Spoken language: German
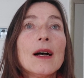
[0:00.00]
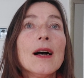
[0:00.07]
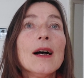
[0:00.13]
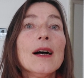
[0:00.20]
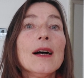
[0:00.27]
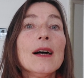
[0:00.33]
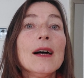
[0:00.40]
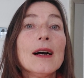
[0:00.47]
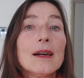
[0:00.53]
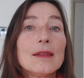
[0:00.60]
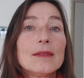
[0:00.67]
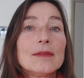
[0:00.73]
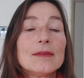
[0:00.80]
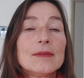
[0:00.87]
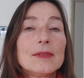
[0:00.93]

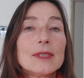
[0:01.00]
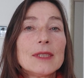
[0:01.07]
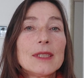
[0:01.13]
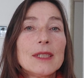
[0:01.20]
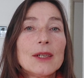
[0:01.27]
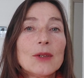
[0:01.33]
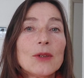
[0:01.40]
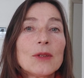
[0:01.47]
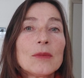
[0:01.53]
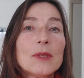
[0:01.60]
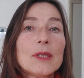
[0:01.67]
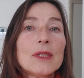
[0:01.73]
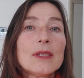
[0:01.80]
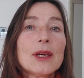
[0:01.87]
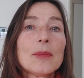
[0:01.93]
Aha.
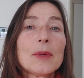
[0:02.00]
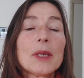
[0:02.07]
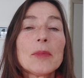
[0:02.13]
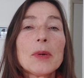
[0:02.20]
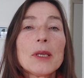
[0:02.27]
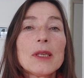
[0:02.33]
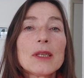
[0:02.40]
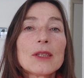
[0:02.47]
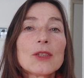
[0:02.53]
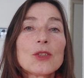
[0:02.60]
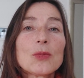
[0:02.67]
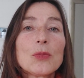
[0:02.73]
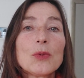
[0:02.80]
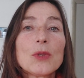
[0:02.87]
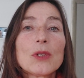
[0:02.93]
Und ich habe eh bei ihr
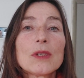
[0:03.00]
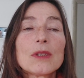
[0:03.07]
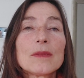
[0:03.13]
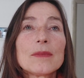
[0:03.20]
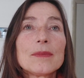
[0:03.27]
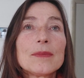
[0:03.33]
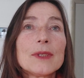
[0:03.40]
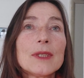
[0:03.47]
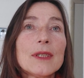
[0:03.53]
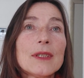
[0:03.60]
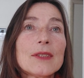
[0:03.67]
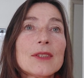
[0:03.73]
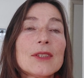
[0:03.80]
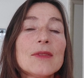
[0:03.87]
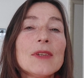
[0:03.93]
gespürt,
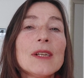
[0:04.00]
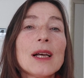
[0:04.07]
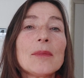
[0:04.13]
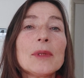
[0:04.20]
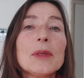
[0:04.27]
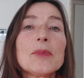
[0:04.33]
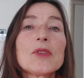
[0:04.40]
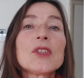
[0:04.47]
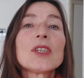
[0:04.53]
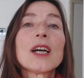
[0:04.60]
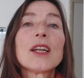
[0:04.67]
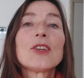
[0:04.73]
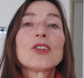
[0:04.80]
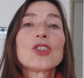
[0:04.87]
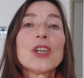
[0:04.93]
ja, sie will am liebsten
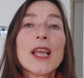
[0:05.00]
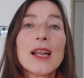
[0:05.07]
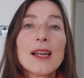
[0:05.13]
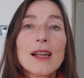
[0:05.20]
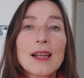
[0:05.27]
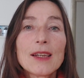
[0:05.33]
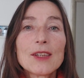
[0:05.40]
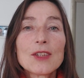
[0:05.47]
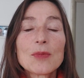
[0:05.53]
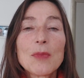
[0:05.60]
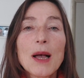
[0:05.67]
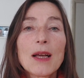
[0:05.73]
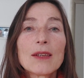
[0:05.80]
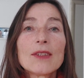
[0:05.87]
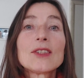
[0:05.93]
ganz schnell alles
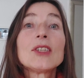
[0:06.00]
machen.